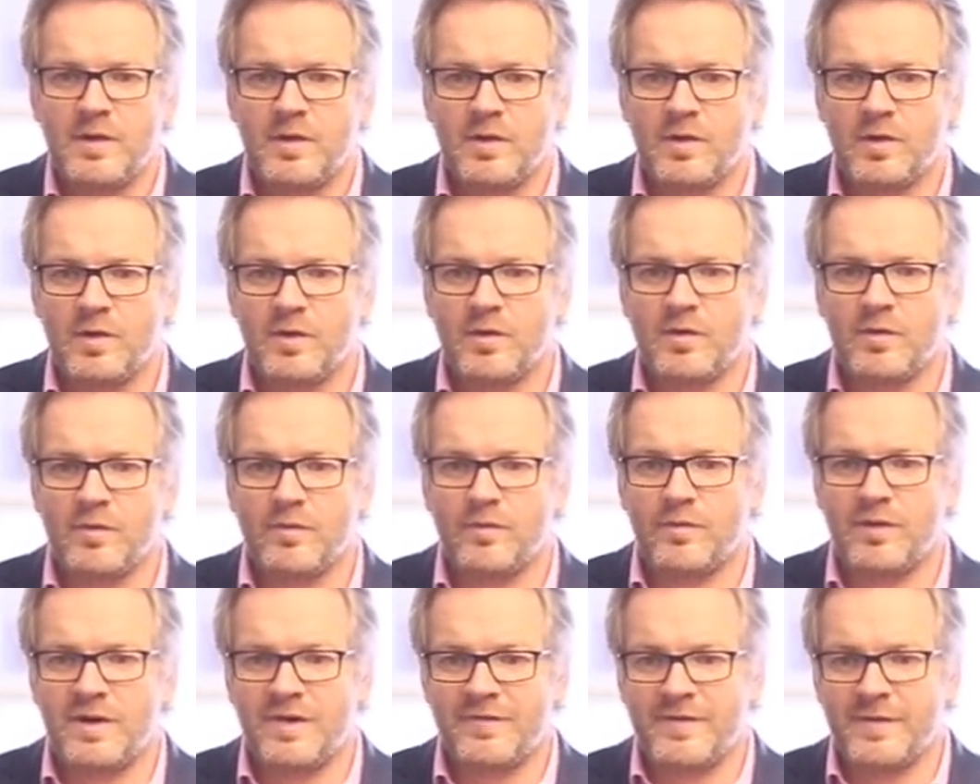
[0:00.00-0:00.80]
euh,
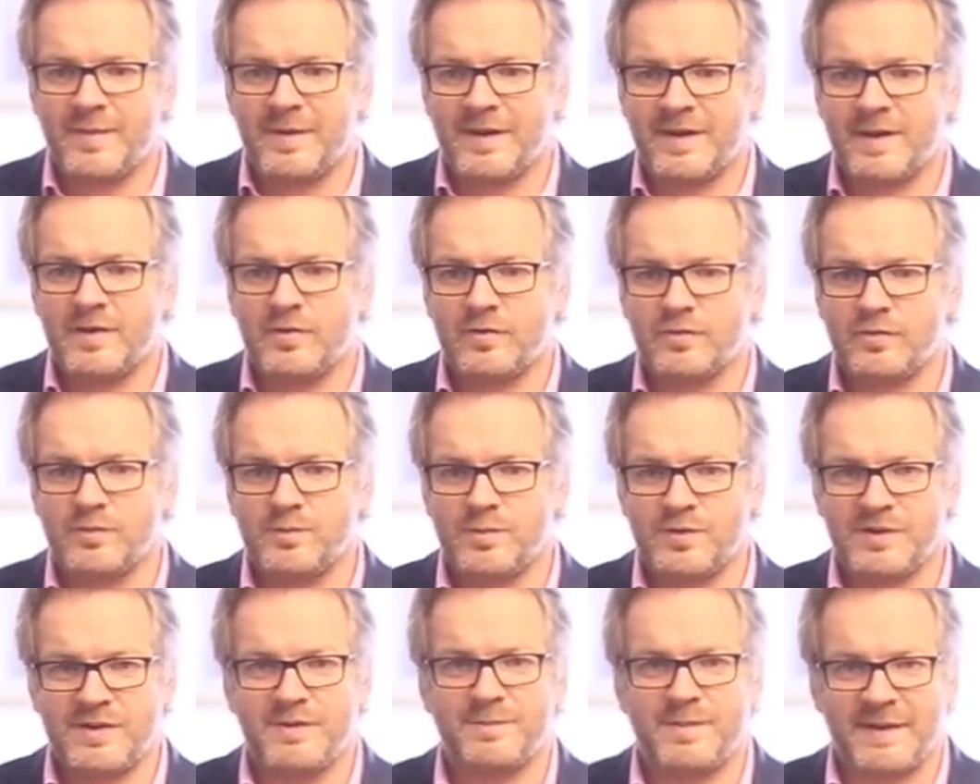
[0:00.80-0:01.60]
vous la fabriquez dans
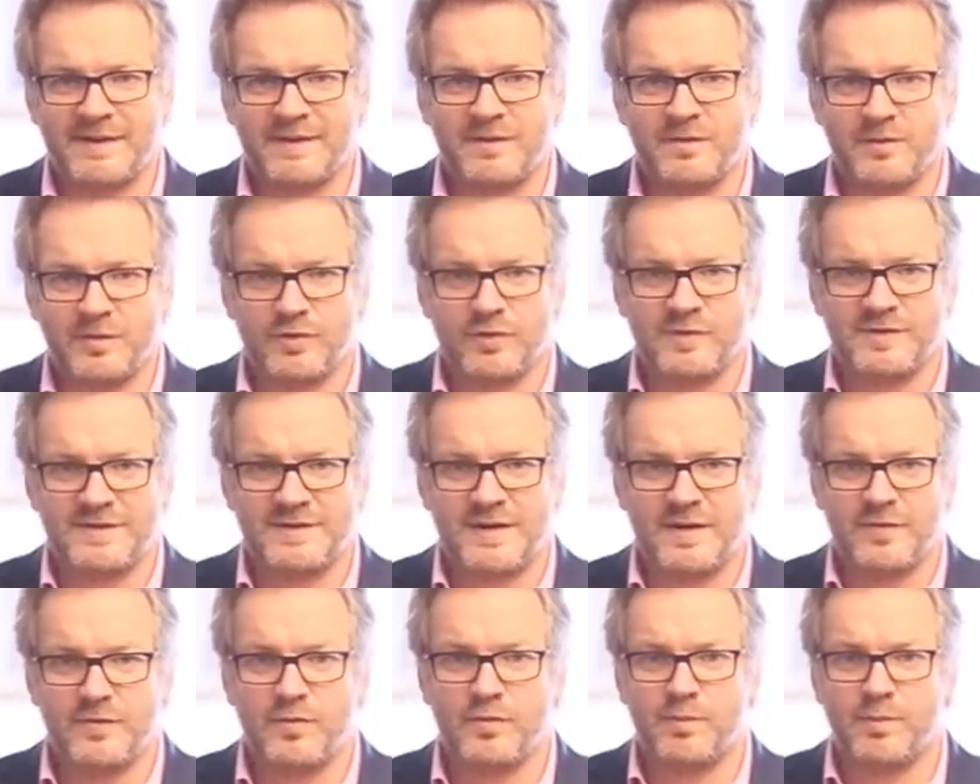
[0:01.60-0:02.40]
une petite partie de votre
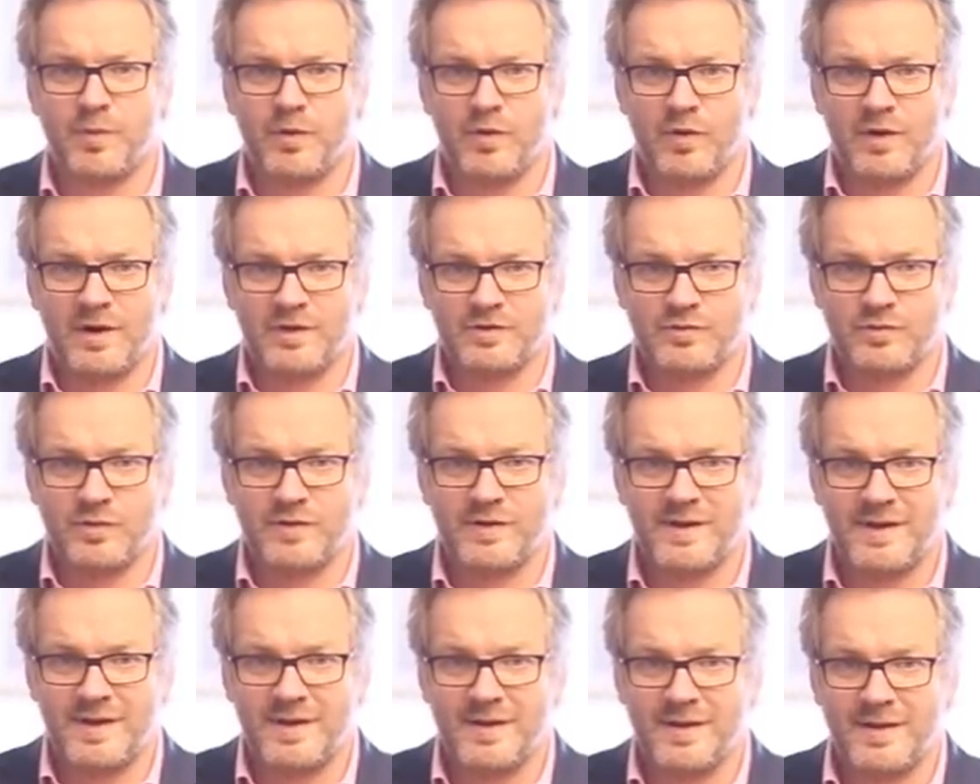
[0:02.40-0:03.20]
cerveau pendant la
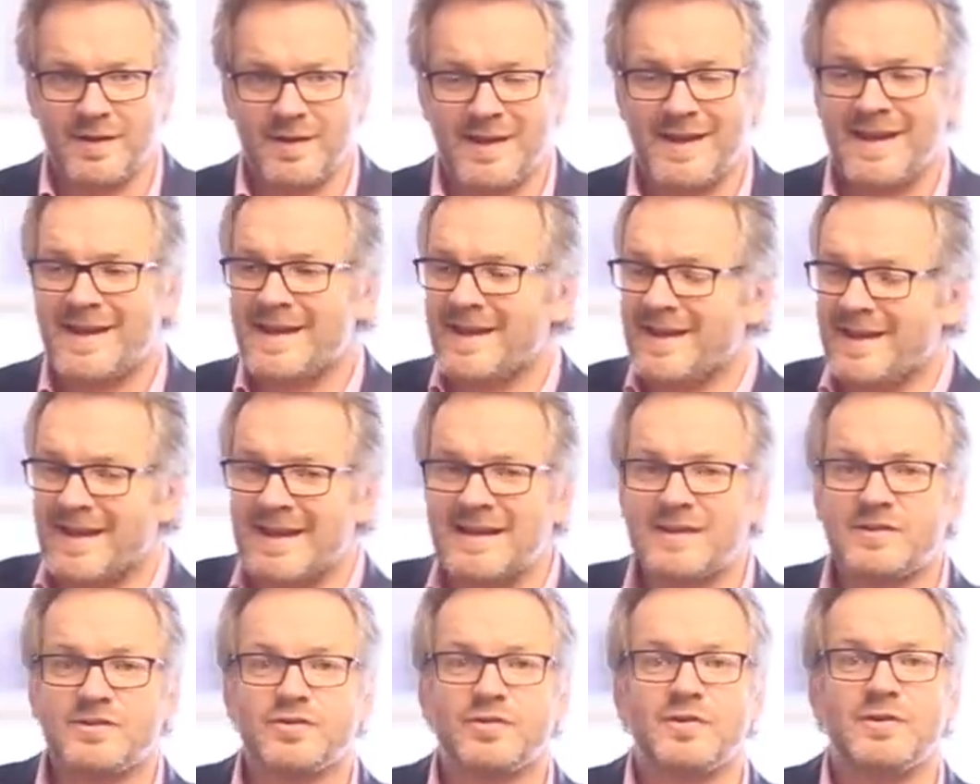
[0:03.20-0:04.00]
journée et
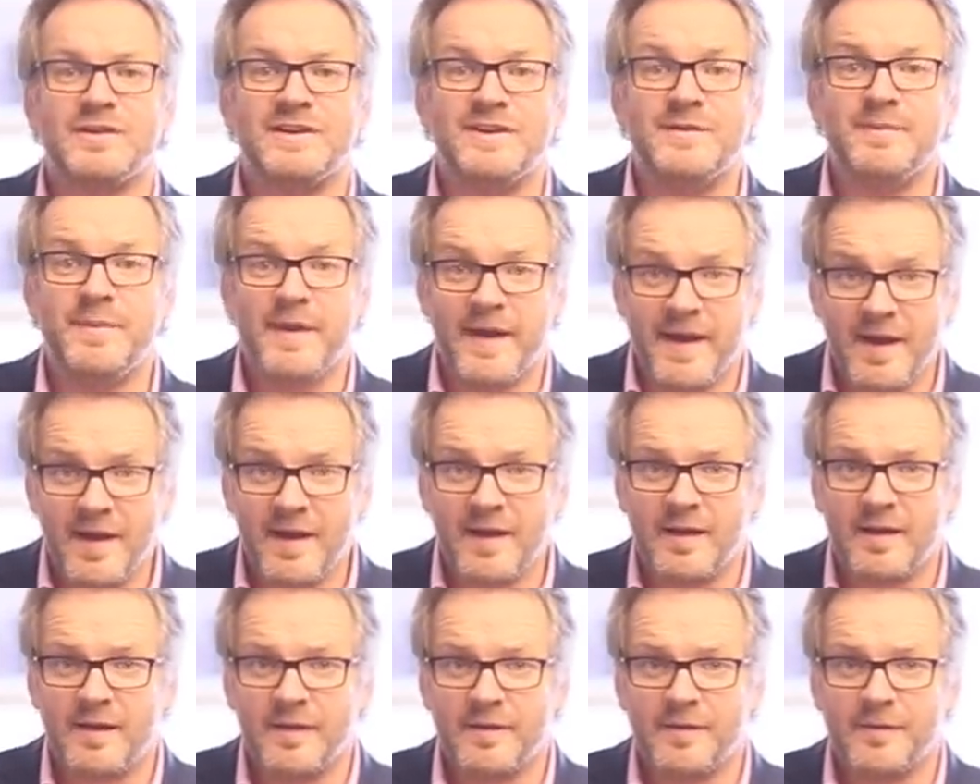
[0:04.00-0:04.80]
elle se
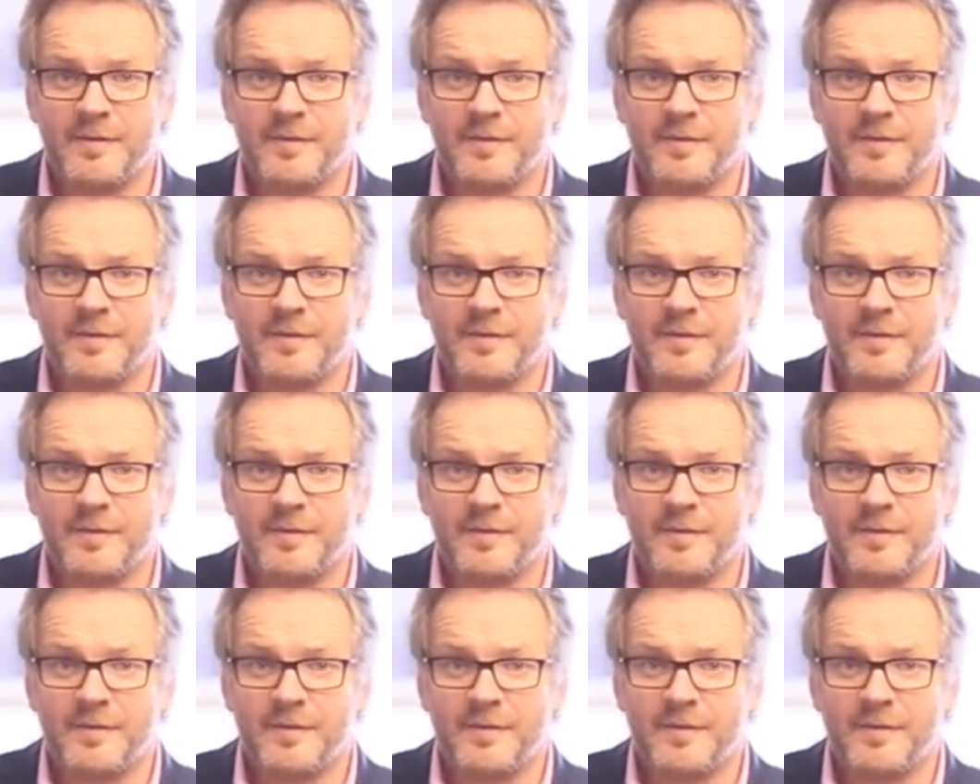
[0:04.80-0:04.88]
libère